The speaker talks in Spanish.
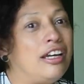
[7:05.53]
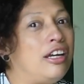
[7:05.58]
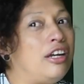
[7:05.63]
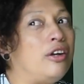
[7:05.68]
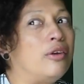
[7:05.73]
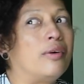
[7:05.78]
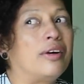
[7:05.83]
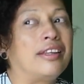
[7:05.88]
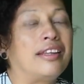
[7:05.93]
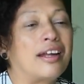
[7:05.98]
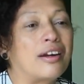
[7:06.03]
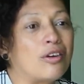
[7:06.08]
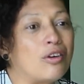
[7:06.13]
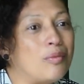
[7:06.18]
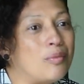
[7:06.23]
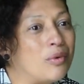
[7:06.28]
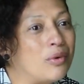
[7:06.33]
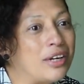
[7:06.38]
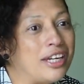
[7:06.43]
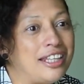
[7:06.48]
y no andar
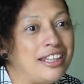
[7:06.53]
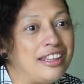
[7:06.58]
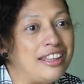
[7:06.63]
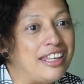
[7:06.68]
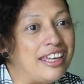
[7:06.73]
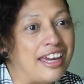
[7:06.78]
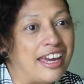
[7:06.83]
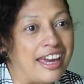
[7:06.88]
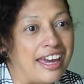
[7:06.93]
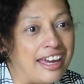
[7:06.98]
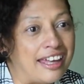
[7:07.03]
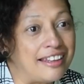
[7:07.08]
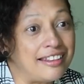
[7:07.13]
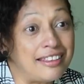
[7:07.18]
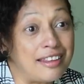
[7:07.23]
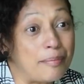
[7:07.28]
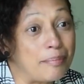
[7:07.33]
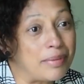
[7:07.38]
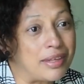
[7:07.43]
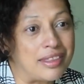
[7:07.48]
como un
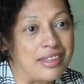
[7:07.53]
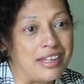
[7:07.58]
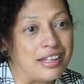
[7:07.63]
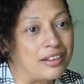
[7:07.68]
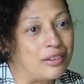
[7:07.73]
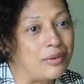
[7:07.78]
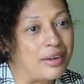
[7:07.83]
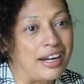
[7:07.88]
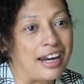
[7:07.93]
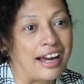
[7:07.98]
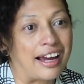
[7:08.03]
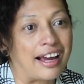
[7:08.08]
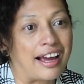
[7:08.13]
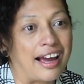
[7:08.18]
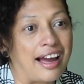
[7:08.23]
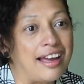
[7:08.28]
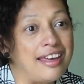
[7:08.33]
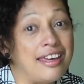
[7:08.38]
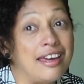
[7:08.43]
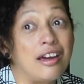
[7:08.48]
indigente pidiendo en las
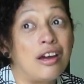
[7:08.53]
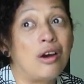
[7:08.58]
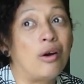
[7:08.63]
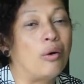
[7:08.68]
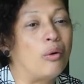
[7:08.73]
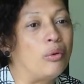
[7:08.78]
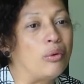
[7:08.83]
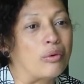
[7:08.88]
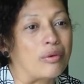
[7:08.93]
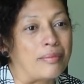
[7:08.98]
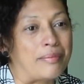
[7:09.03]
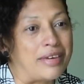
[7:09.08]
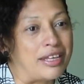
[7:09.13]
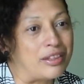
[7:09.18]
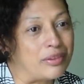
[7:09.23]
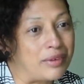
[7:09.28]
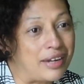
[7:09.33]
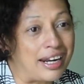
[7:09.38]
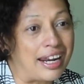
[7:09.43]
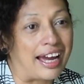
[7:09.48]
calles o
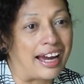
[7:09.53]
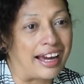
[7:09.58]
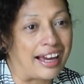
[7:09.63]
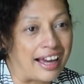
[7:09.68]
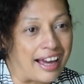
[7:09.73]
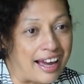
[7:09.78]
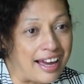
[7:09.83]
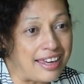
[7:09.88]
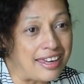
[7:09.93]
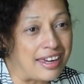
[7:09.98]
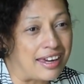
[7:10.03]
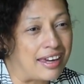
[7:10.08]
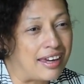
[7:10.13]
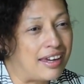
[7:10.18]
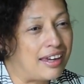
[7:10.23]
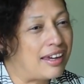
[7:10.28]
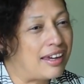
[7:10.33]
durmiendo en las calles.